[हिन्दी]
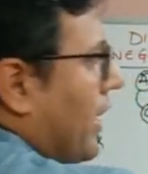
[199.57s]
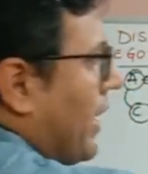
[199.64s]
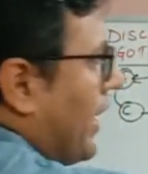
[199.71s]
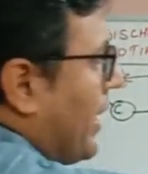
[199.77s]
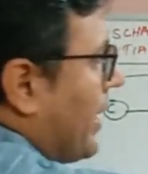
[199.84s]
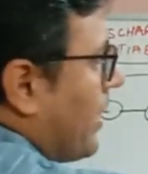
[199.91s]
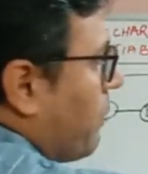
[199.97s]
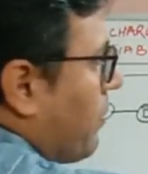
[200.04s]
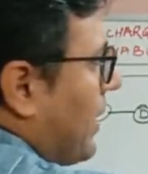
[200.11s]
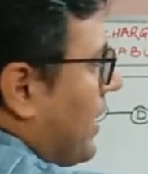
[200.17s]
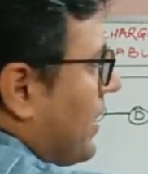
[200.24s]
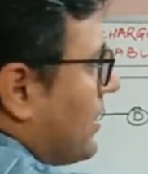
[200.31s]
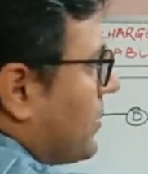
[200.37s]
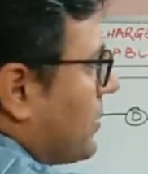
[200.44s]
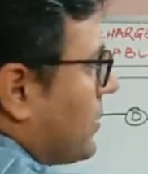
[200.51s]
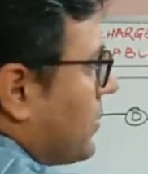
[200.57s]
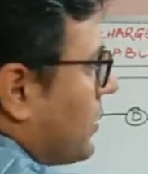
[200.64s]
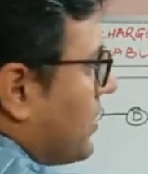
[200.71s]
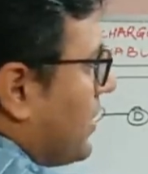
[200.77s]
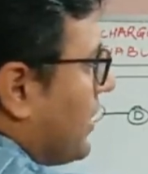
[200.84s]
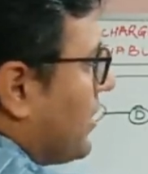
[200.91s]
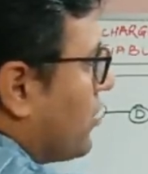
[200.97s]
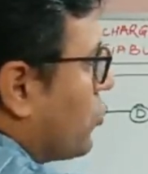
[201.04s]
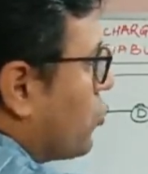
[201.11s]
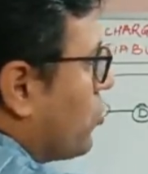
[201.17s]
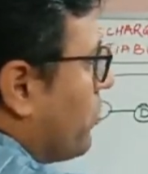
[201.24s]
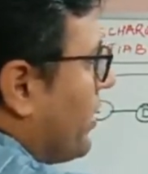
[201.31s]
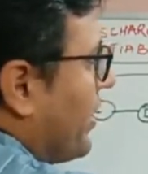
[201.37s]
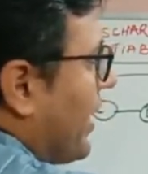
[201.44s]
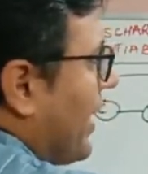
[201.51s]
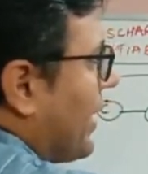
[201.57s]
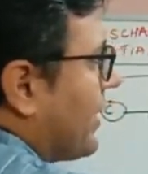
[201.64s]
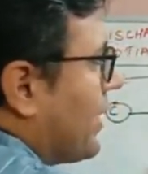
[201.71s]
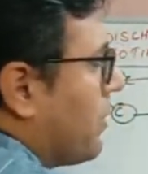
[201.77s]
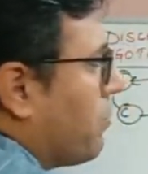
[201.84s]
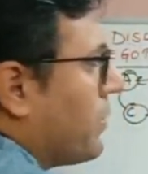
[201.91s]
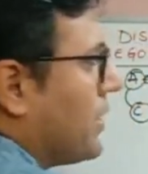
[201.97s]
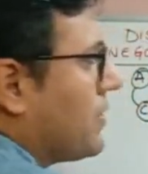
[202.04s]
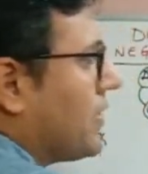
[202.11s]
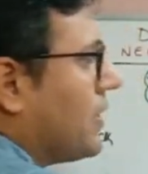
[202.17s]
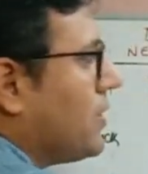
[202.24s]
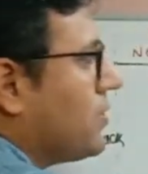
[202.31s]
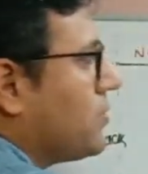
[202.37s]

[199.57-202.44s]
ए के पास ये इंस्ट्रूमेंट आया था बी से